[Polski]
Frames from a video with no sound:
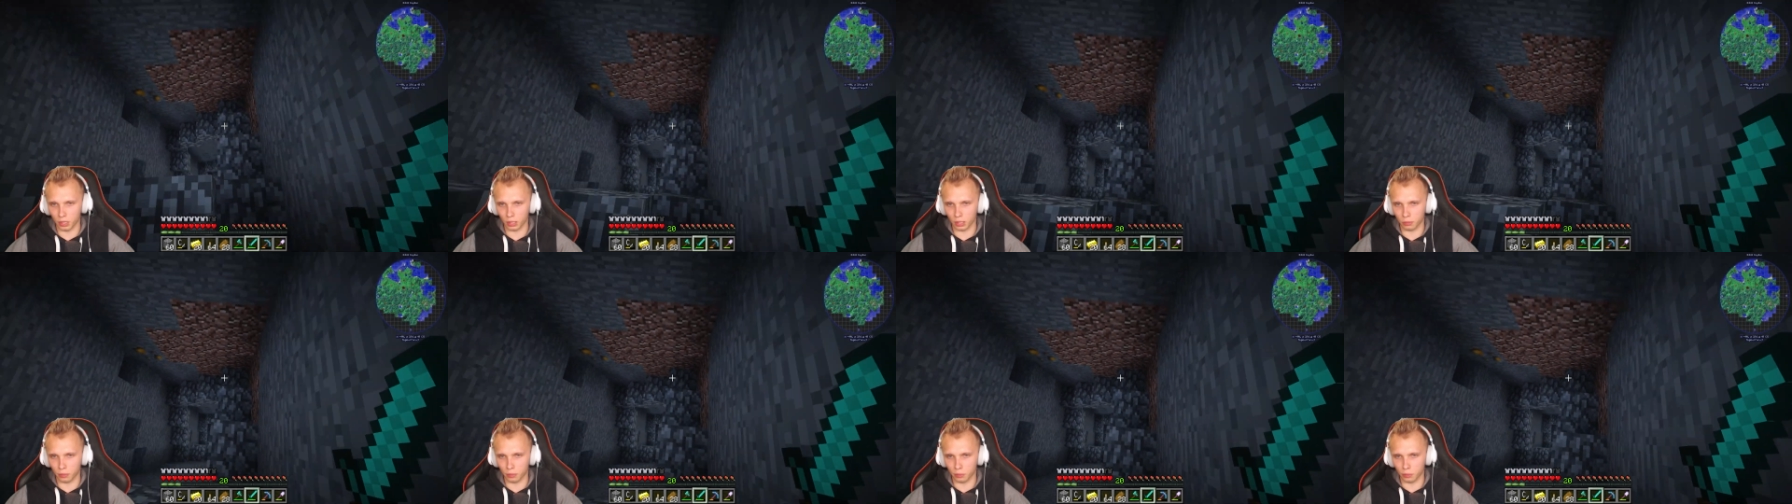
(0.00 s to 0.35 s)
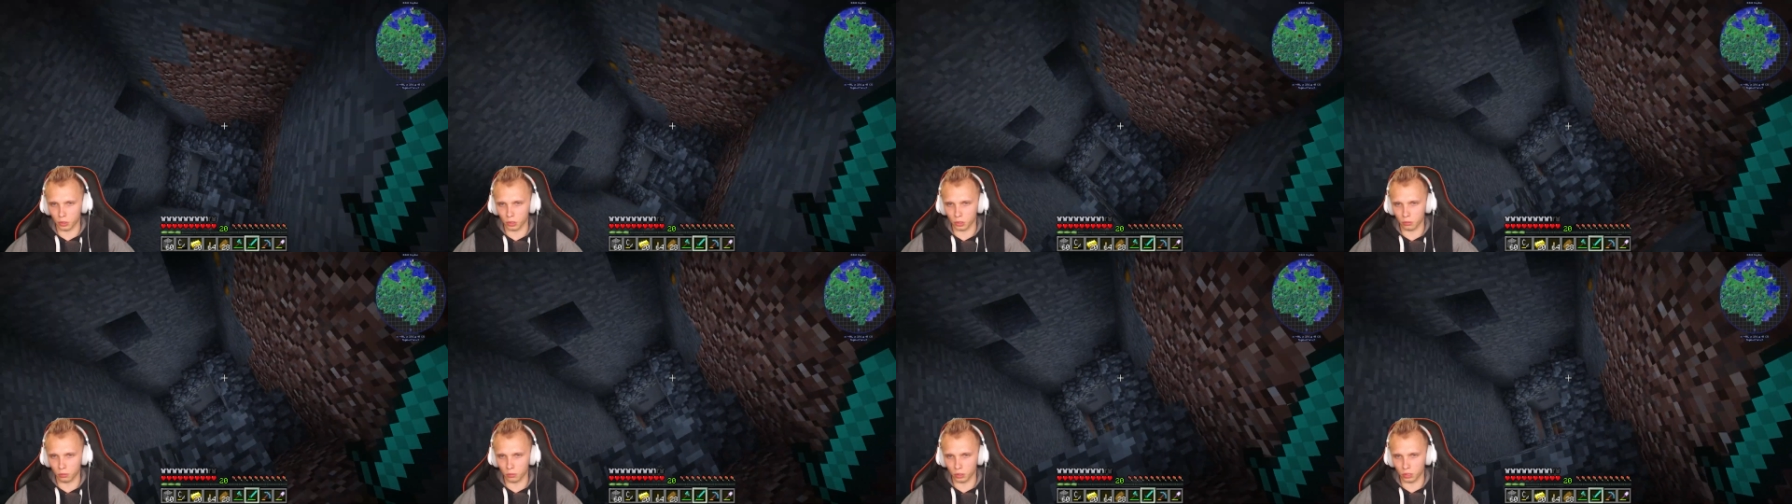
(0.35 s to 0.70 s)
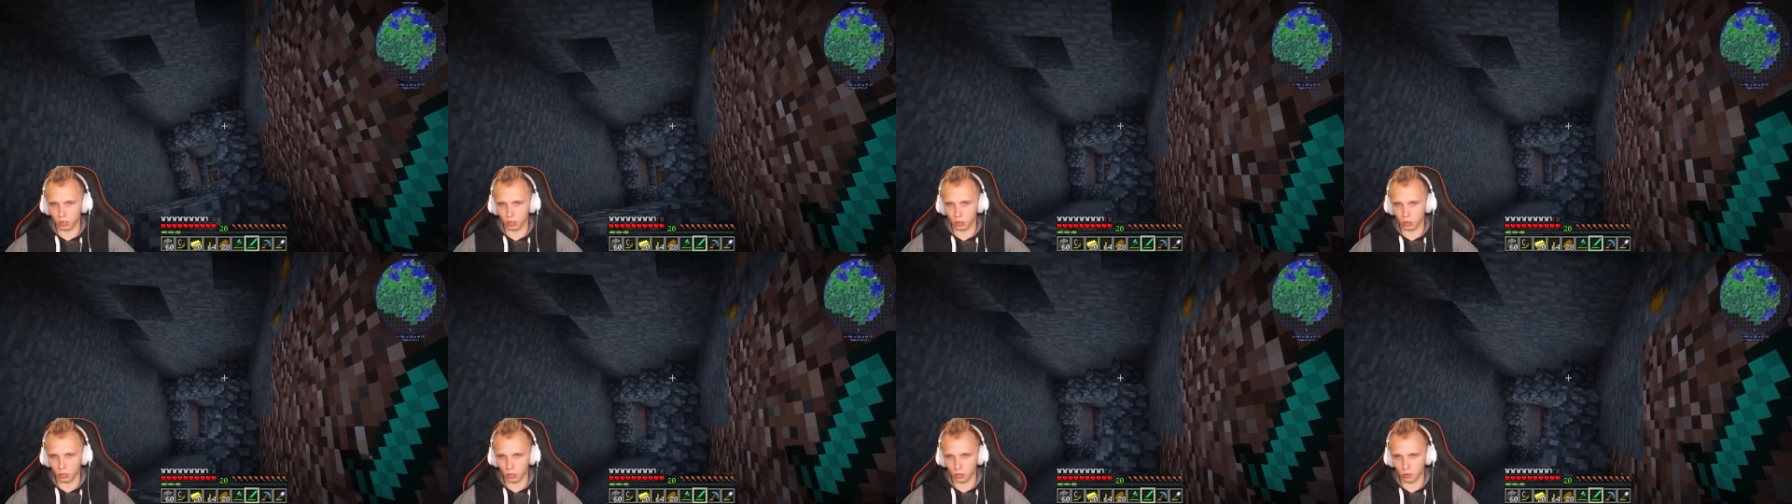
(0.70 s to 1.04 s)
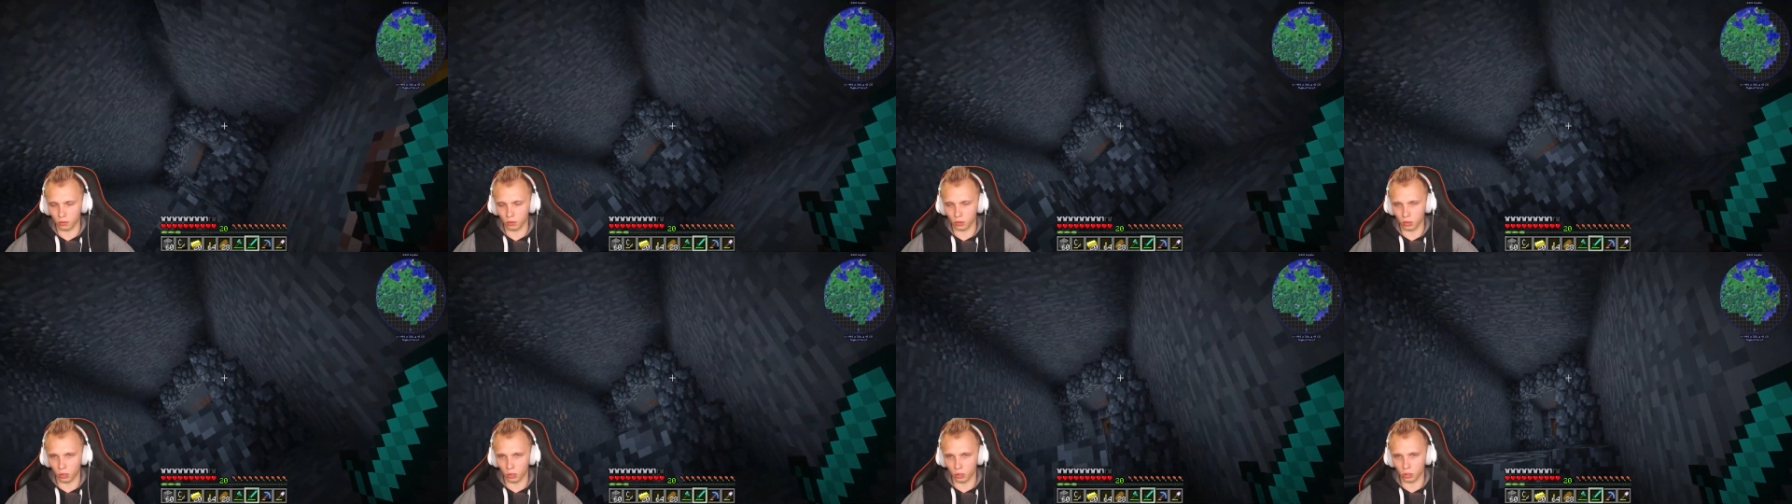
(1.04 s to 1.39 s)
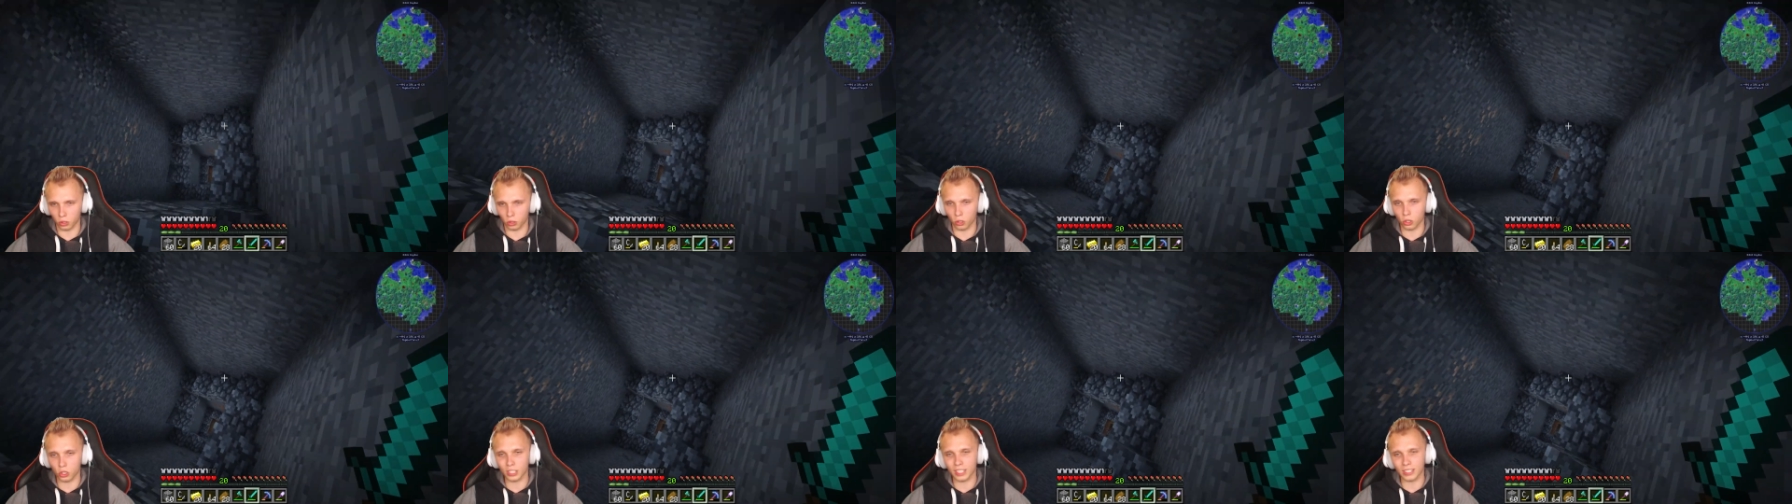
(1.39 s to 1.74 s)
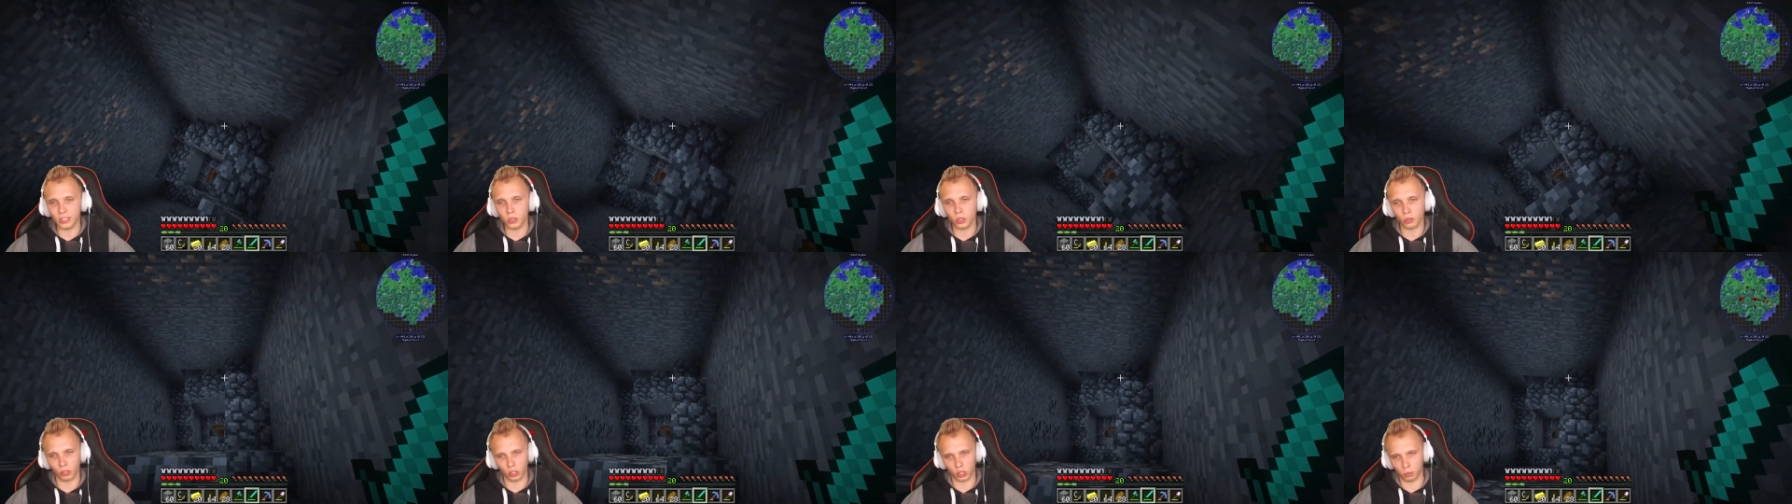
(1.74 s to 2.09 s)
Jakbym, że mógł sobie
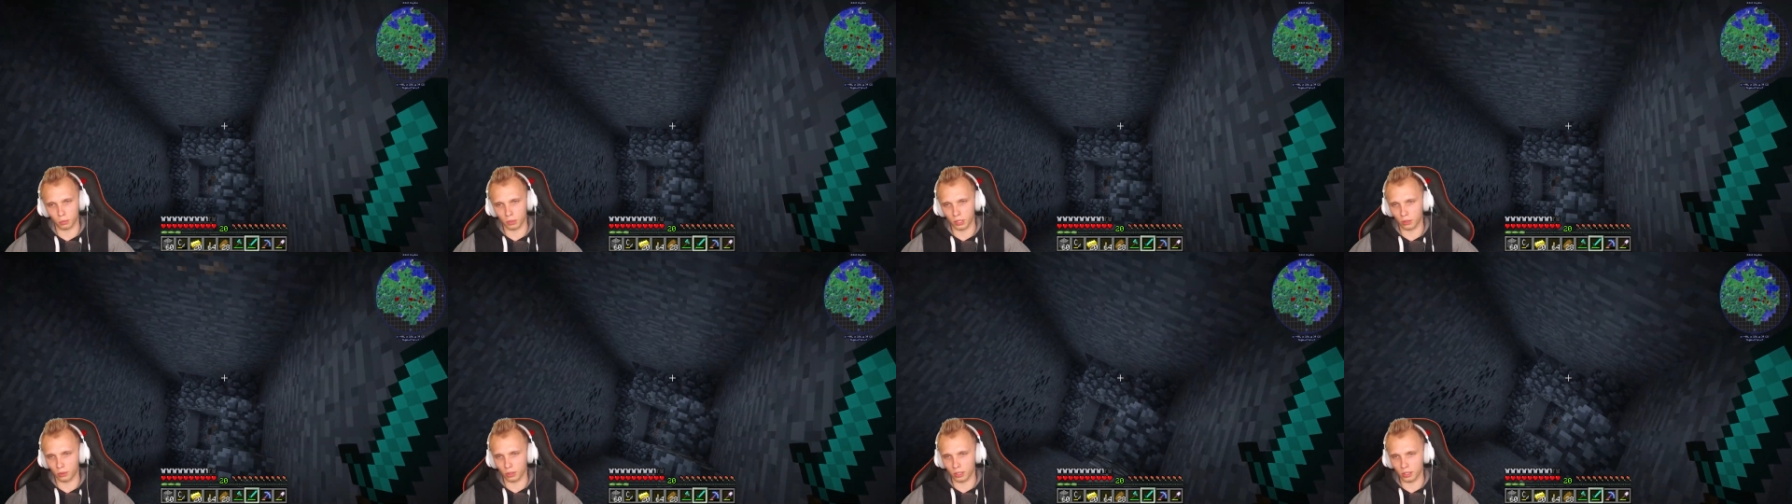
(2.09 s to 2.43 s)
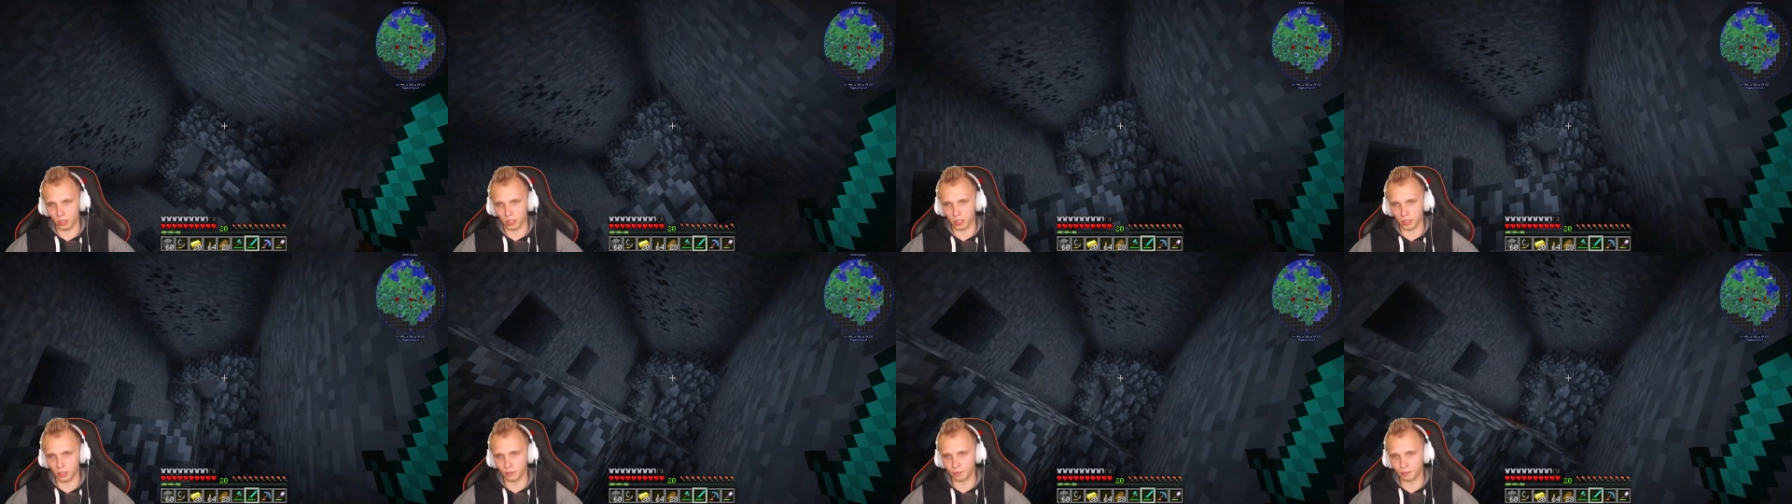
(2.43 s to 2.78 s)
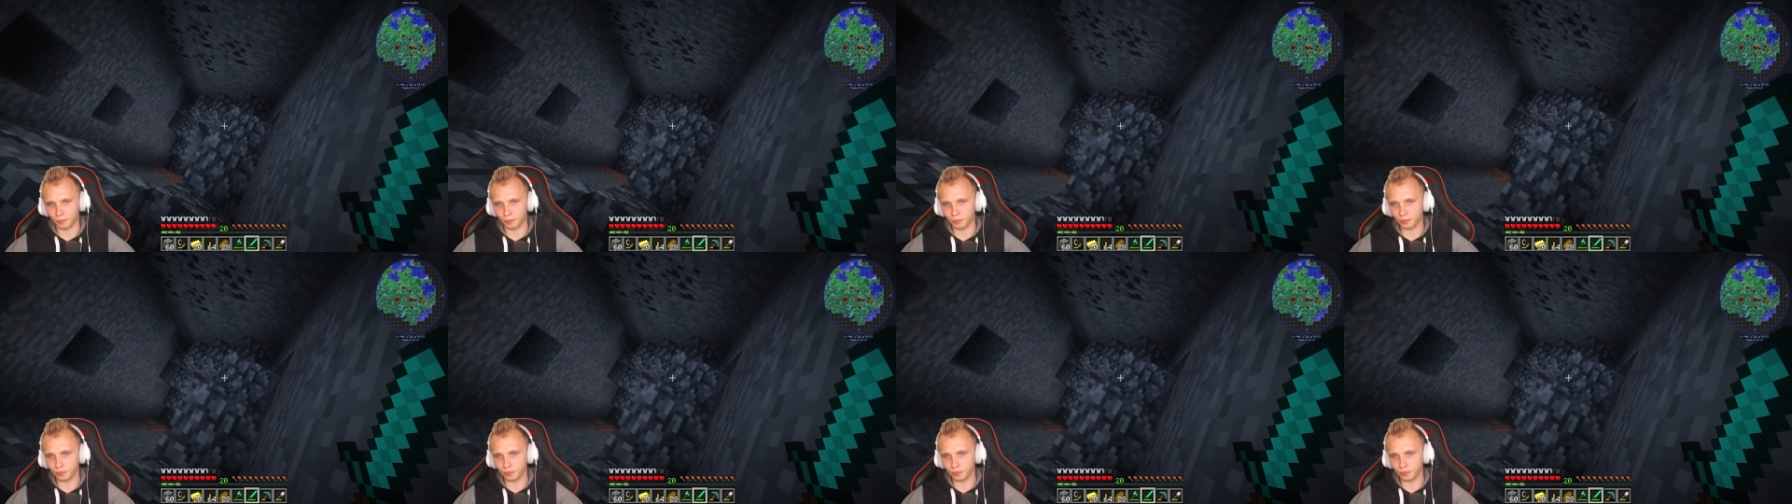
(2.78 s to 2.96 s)
oszacować mniej więcej,